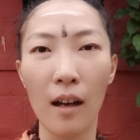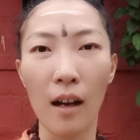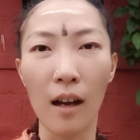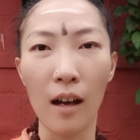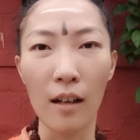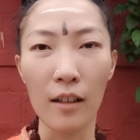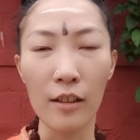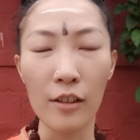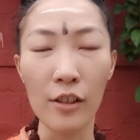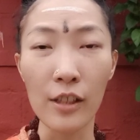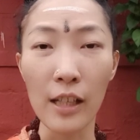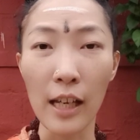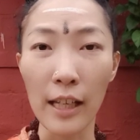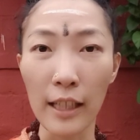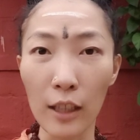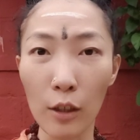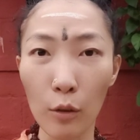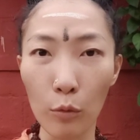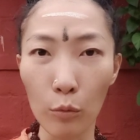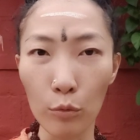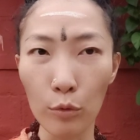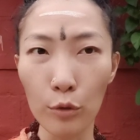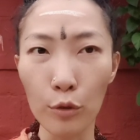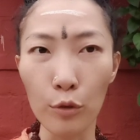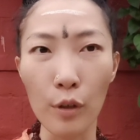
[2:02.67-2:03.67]
呃，是在一个
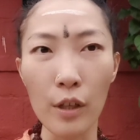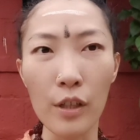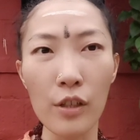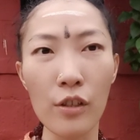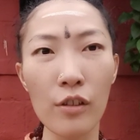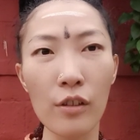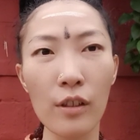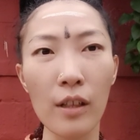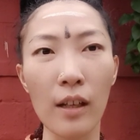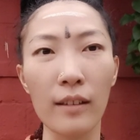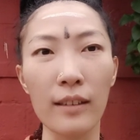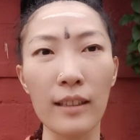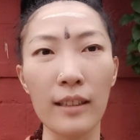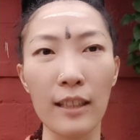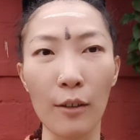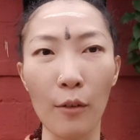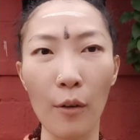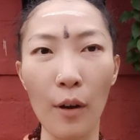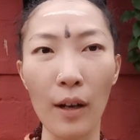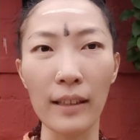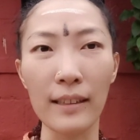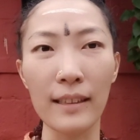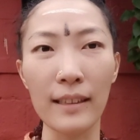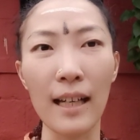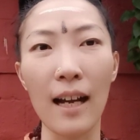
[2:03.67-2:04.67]
无觉知的情
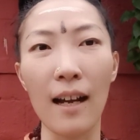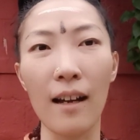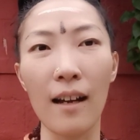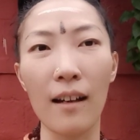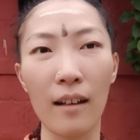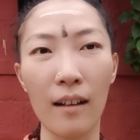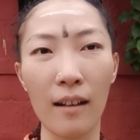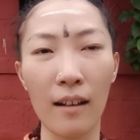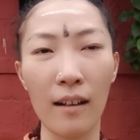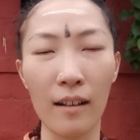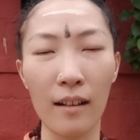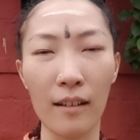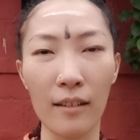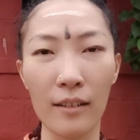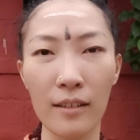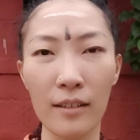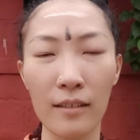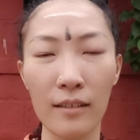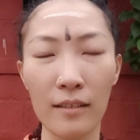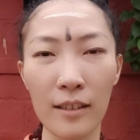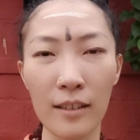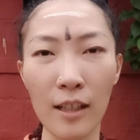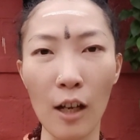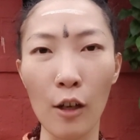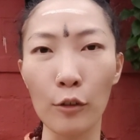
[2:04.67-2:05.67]
况下啊
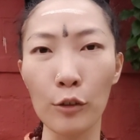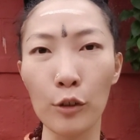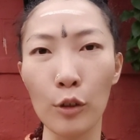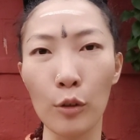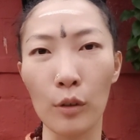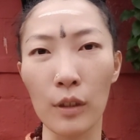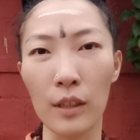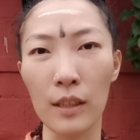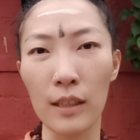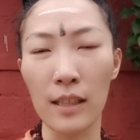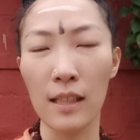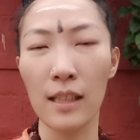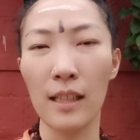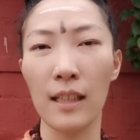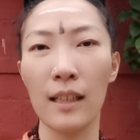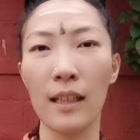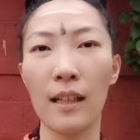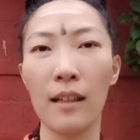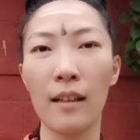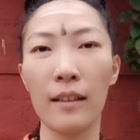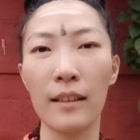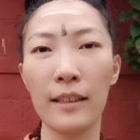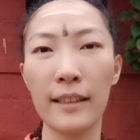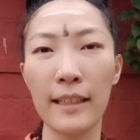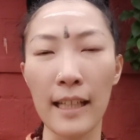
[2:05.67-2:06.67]
造就的自己
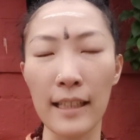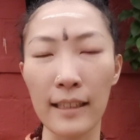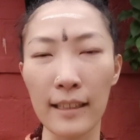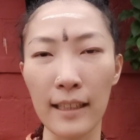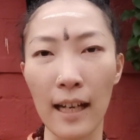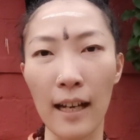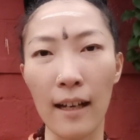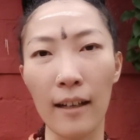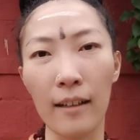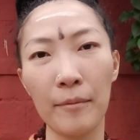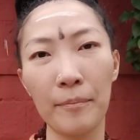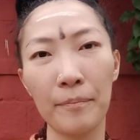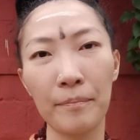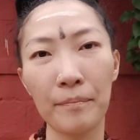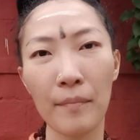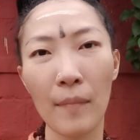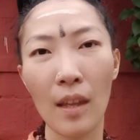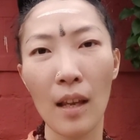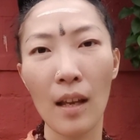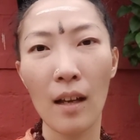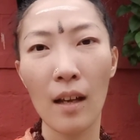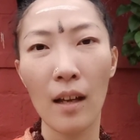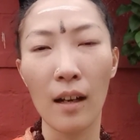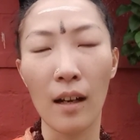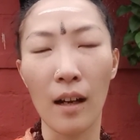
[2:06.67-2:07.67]
的现在，
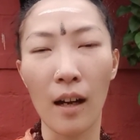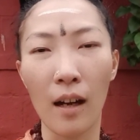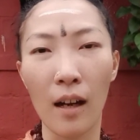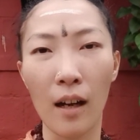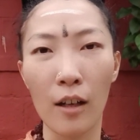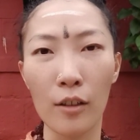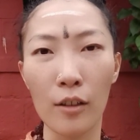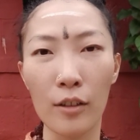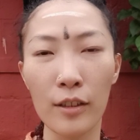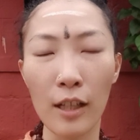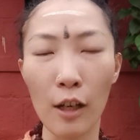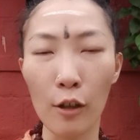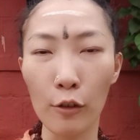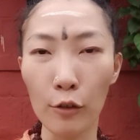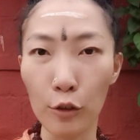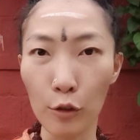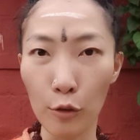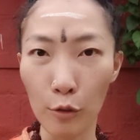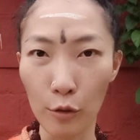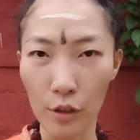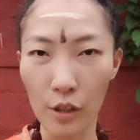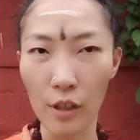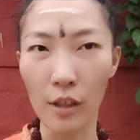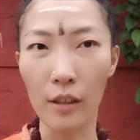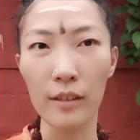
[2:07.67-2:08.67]
啊造
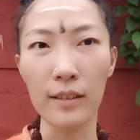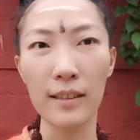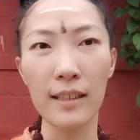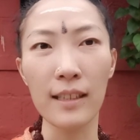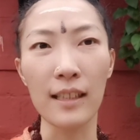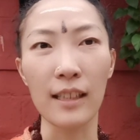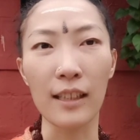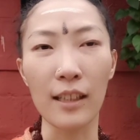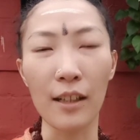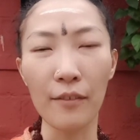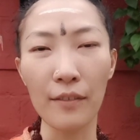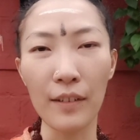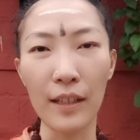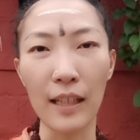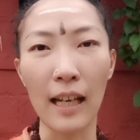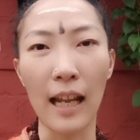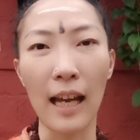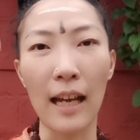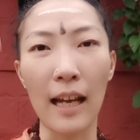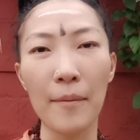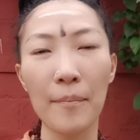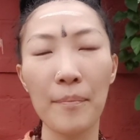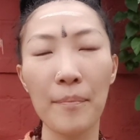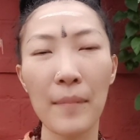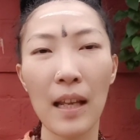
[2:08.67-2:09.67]
就着自己的未
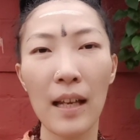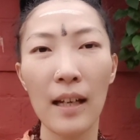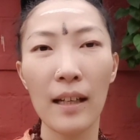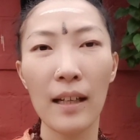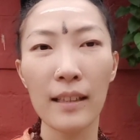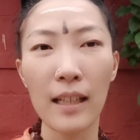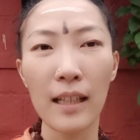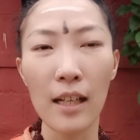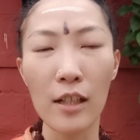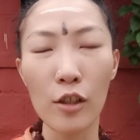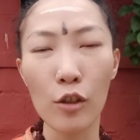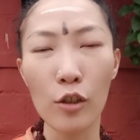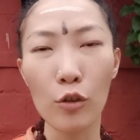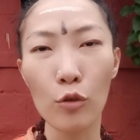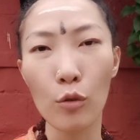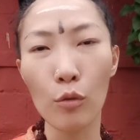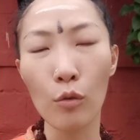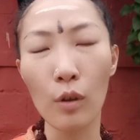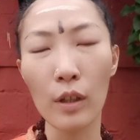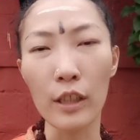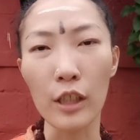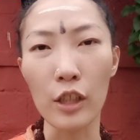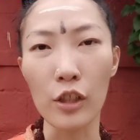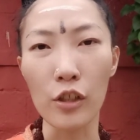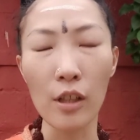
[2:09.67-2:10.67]
来。但是如
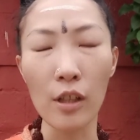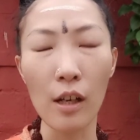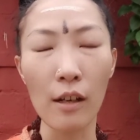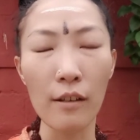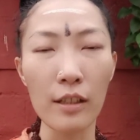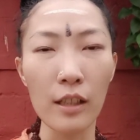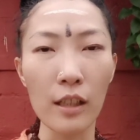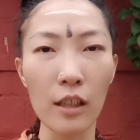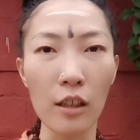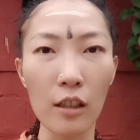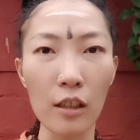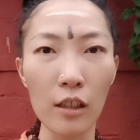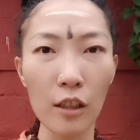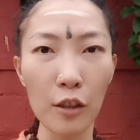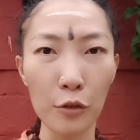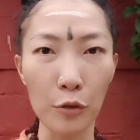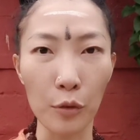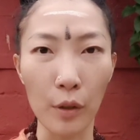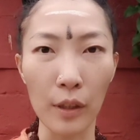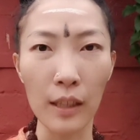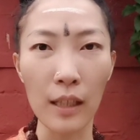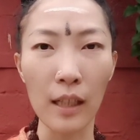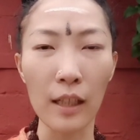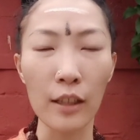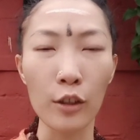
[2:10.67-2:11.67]
果你知道这个科
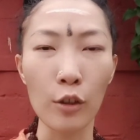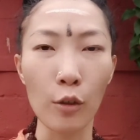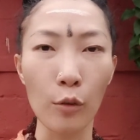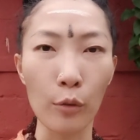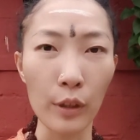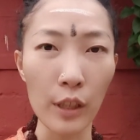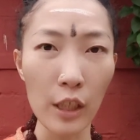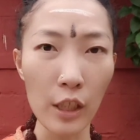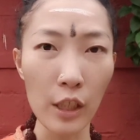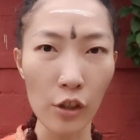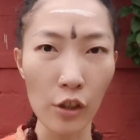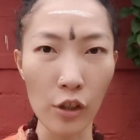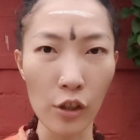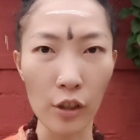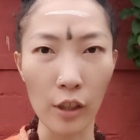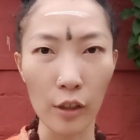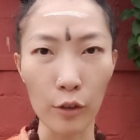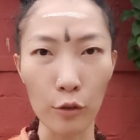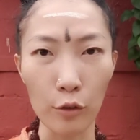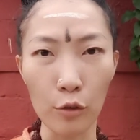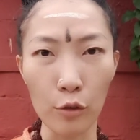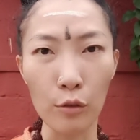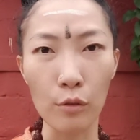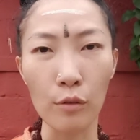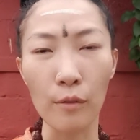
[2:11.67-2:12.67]
学呢，有意识的
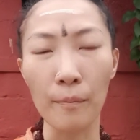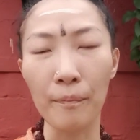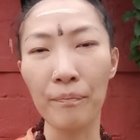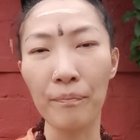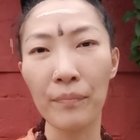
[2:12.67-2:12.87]
去，